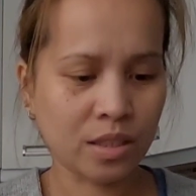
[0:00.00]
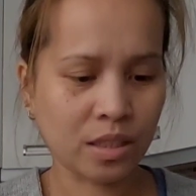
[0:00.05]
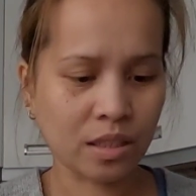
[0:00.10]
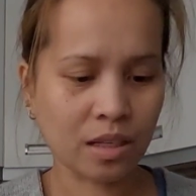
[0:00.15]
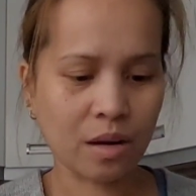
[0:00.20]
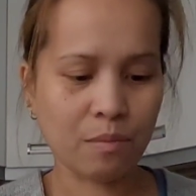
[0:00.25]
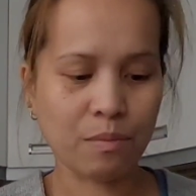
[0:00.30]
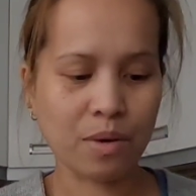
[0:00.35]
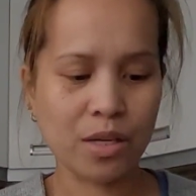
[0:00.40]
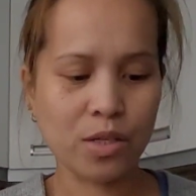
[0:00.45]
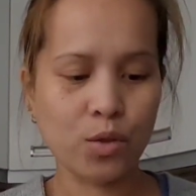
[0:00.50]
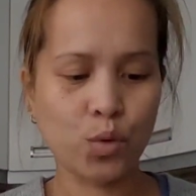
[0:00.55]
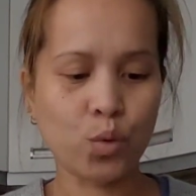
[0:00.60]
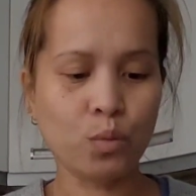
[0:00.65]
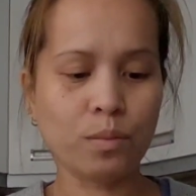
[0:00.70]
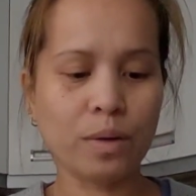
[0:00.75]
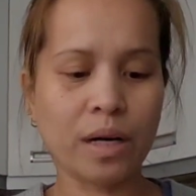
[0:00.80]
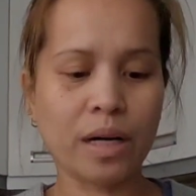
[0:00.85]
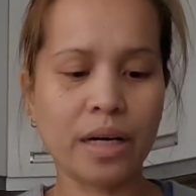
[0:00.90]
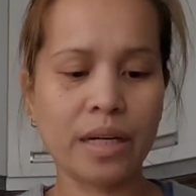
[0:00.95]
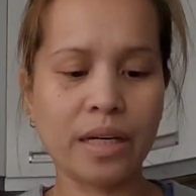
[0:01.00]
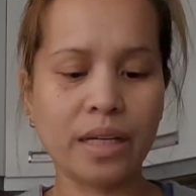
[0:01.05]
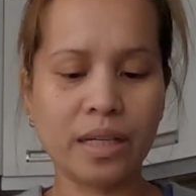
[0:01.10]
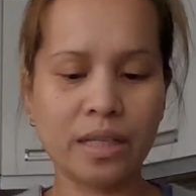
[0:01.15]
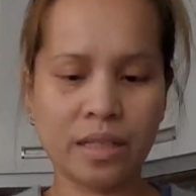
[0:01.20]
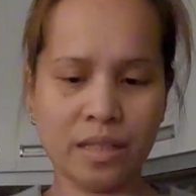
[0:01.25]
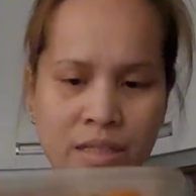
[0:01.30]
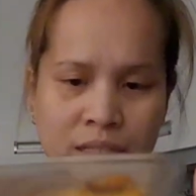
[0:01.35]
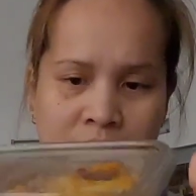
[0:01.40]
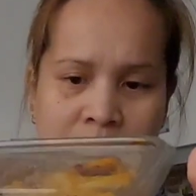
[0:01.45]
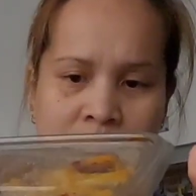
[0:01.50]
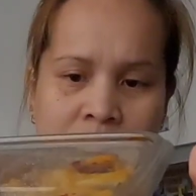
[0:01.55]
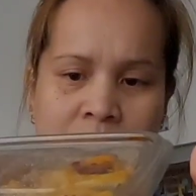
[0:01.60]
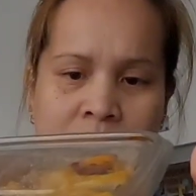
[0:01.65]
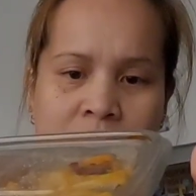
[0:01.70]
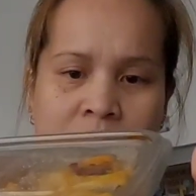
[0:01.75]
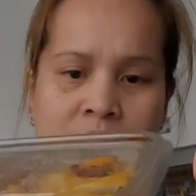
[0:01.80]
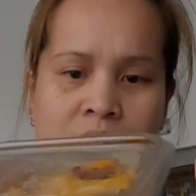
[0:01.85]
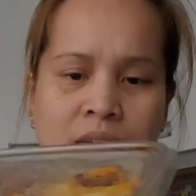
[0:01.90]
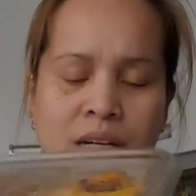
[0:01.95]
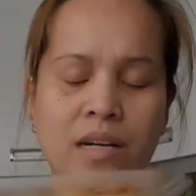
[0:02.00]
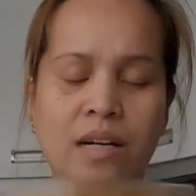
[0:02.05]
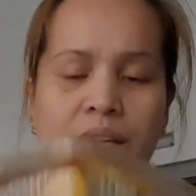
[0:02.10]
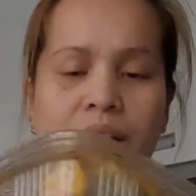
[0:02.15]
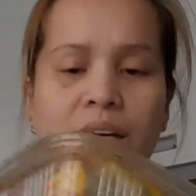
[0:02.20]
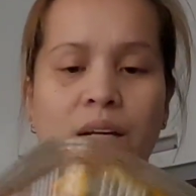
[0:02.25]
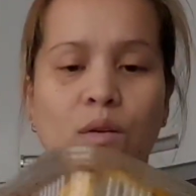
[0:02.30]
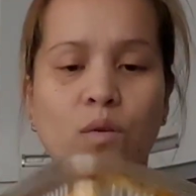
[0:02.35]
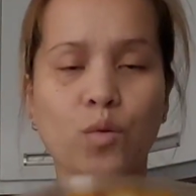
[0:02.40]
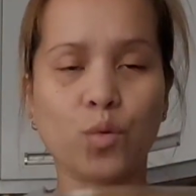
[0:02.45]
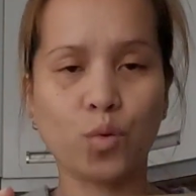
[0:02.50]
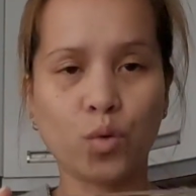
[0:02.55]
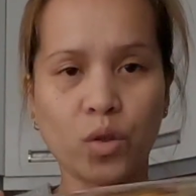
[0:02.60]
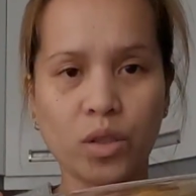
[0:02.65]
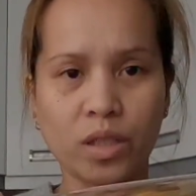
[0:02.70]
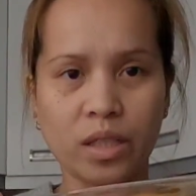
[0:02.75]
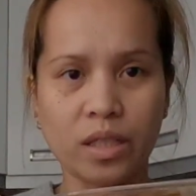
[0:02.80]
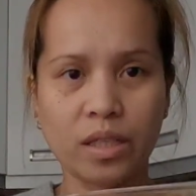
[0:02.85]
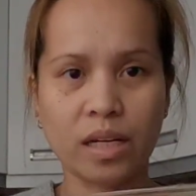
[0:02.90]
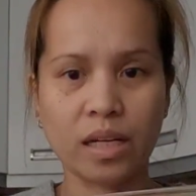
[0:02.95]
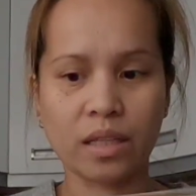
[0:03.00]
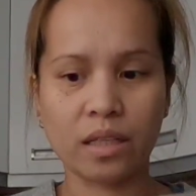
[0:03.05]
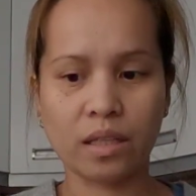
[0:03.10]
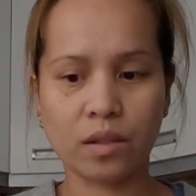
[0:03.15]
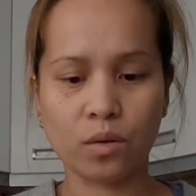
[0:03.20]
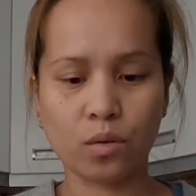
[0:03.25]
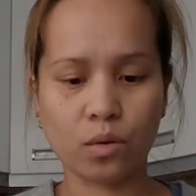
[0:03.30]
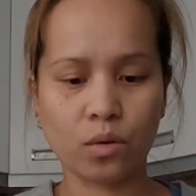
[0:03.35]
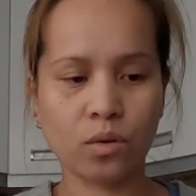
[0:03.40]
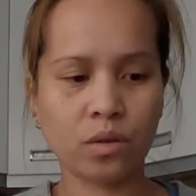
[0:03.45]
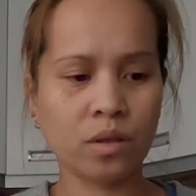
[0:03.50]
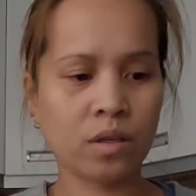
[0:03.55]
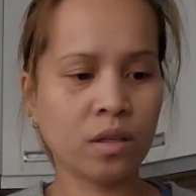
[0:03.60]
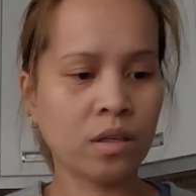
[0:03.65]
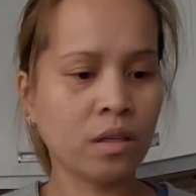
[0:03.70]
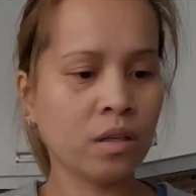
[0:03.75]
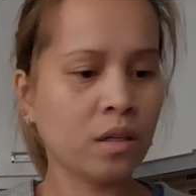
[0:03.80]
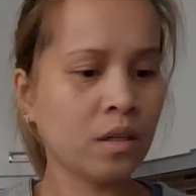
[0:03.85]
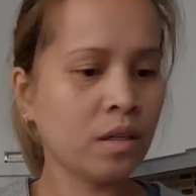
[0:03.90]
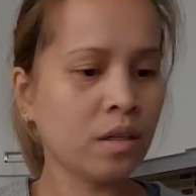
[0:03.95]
Tsaka may shumay. Ayan, lutuan na natin ito.